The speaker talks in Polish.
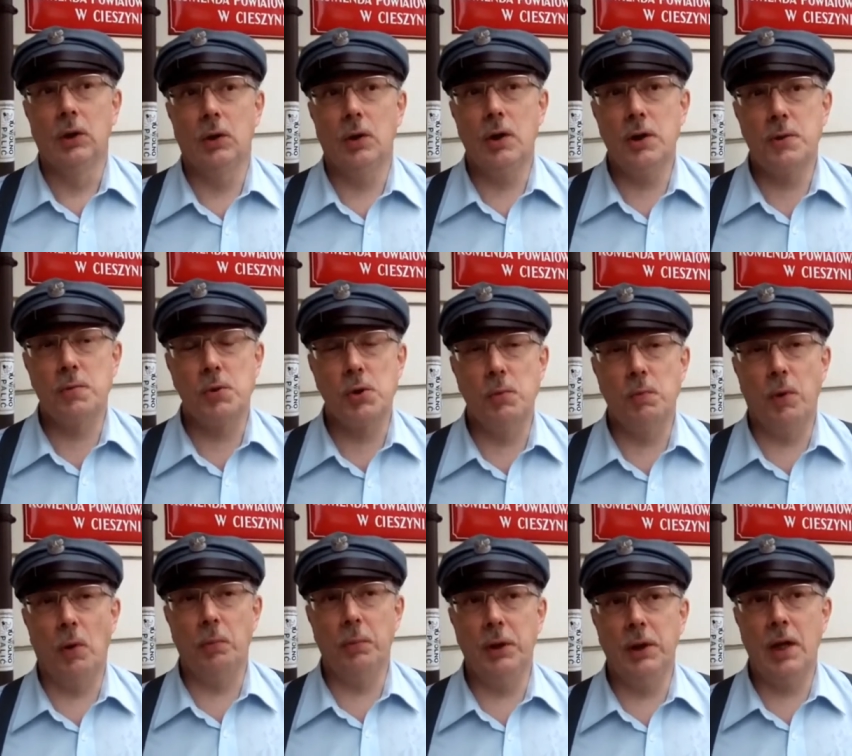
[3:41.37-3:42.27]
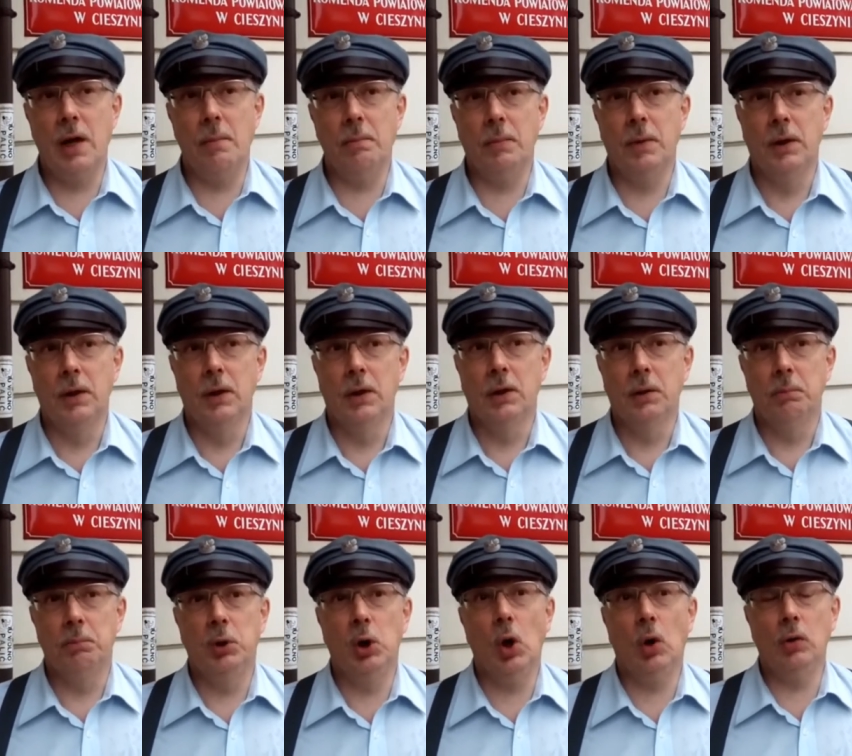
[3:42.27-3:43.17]
To jest, przypominam,
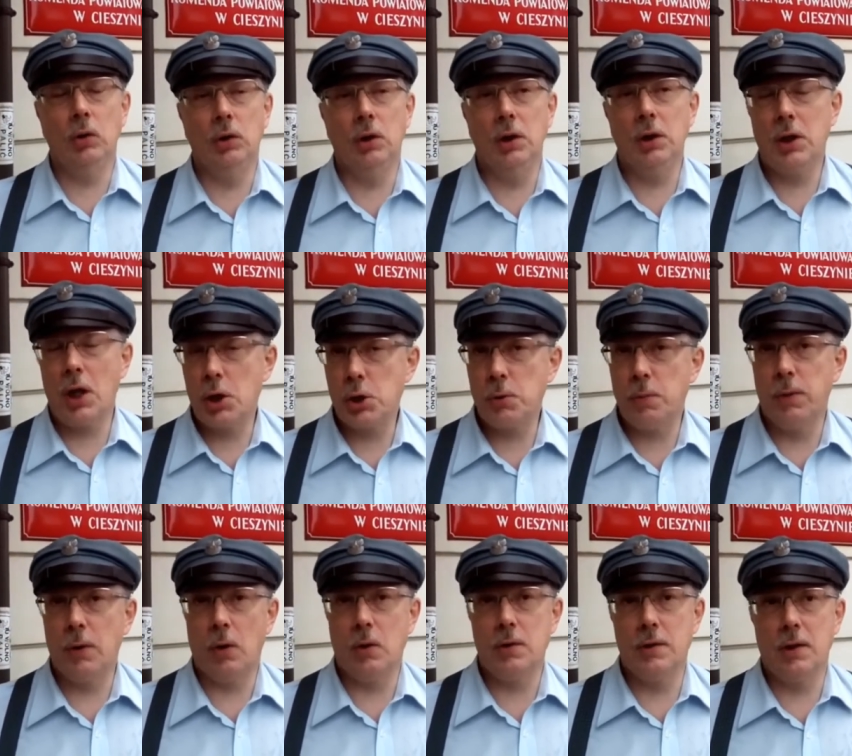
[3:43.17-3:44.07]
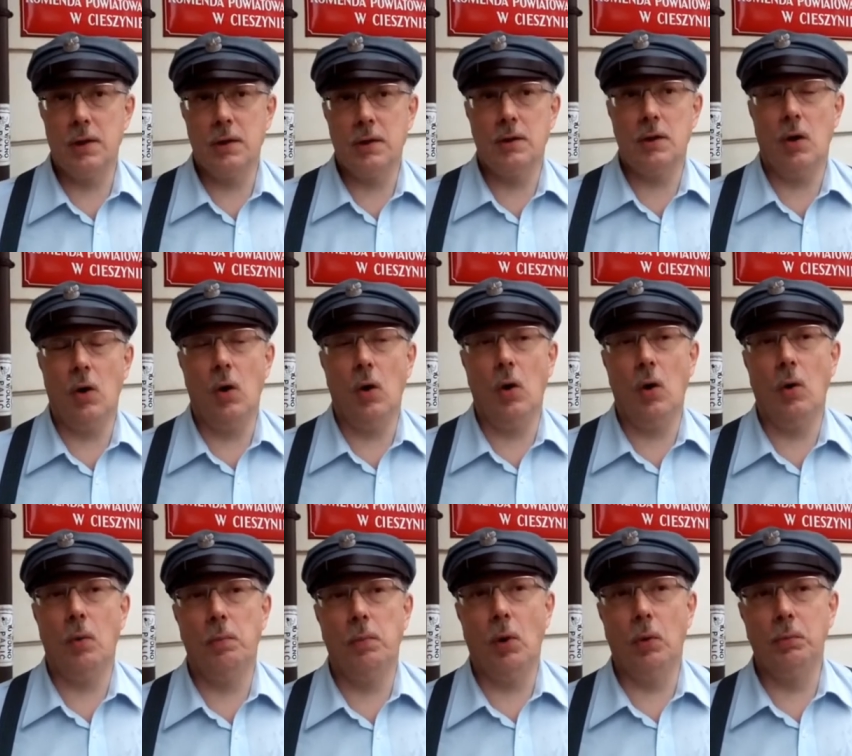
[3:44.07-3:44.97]
piąty nasz proces
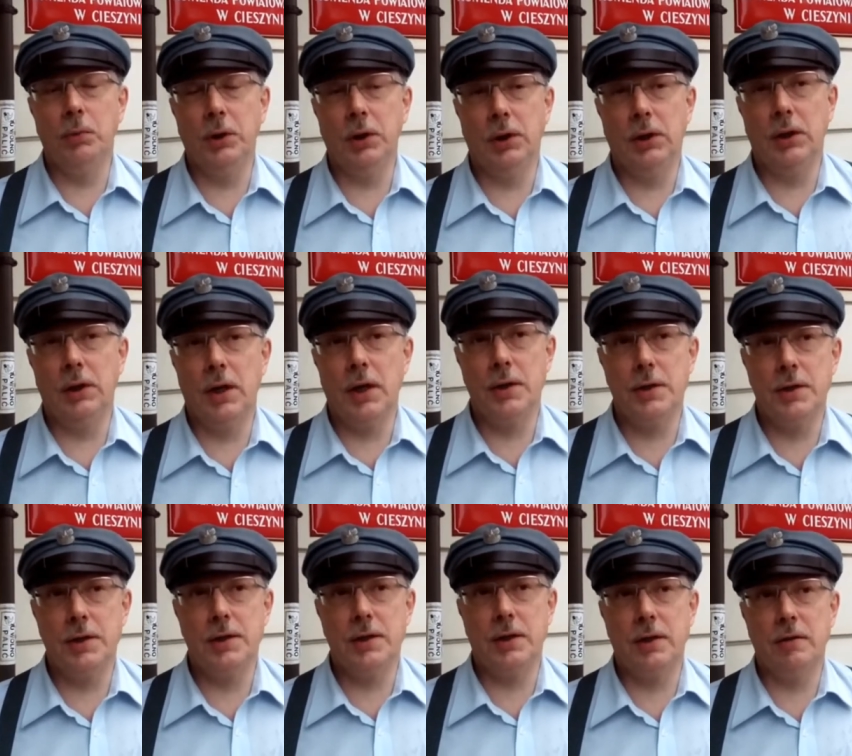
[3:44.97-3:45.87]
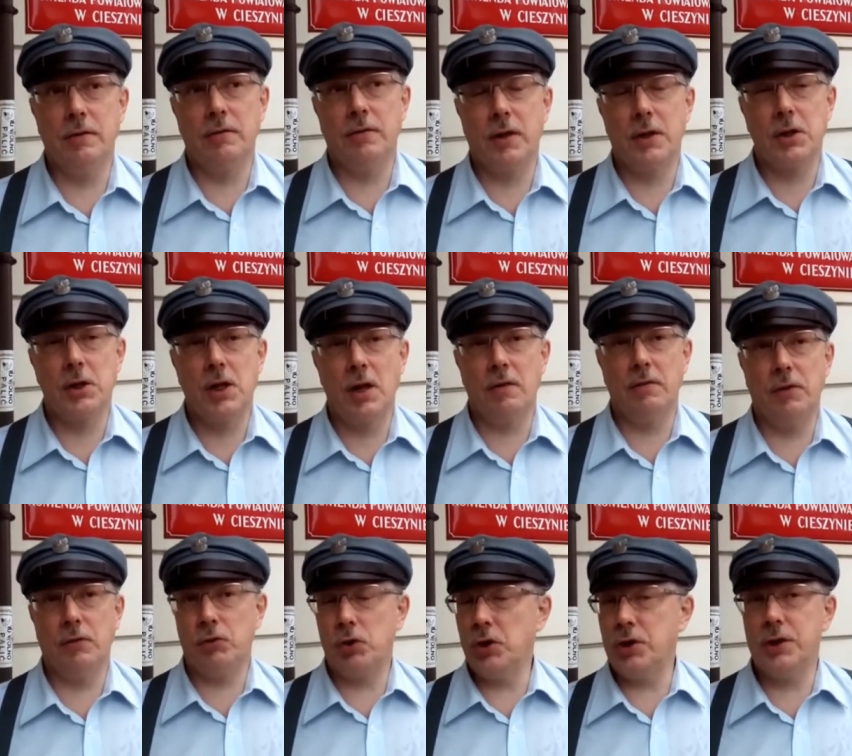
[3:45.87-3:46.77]
o pomniki radzieckie w
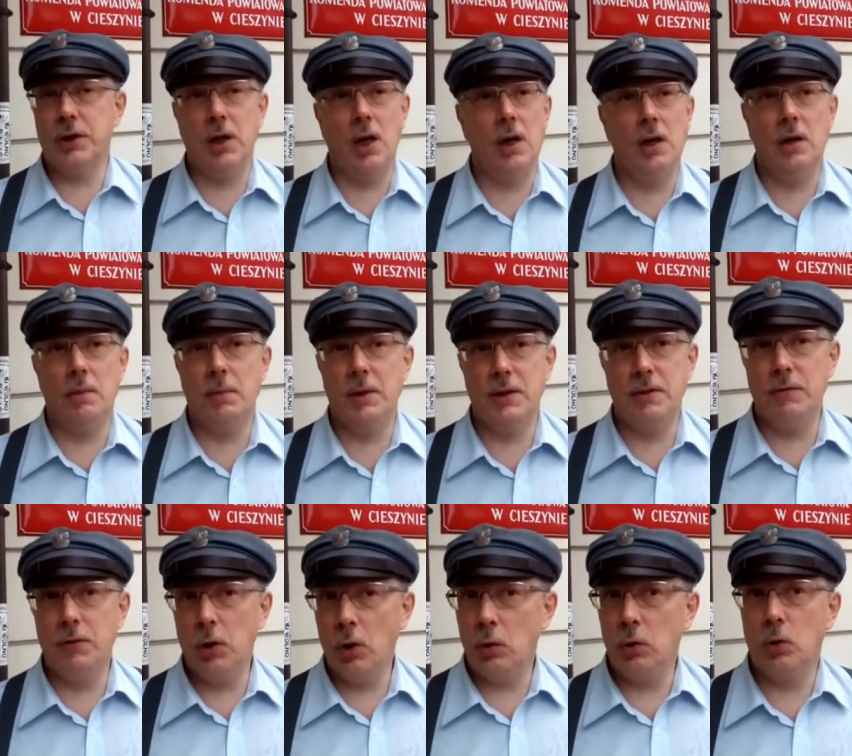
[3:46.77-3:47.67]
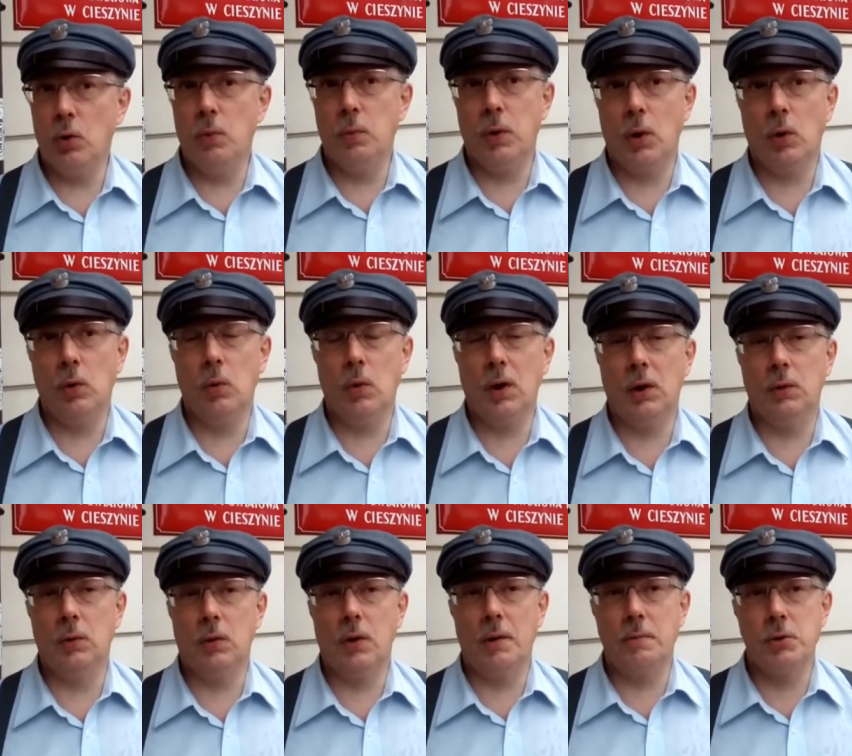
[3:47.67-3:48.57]
Warszawie. Wszystkie je bez wyjątku
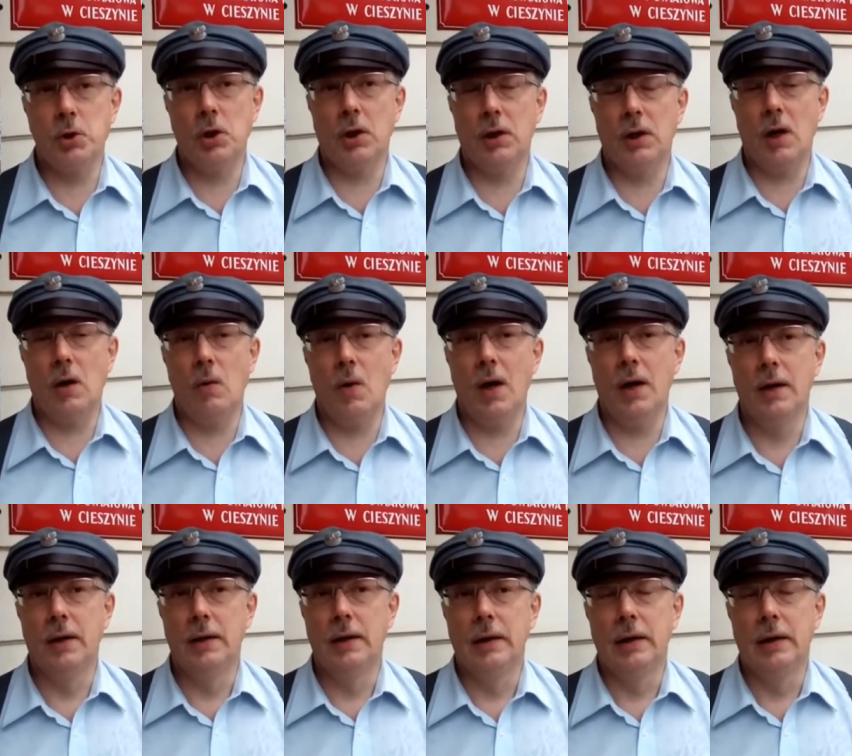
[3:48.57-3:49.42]
prokuratura przegrała.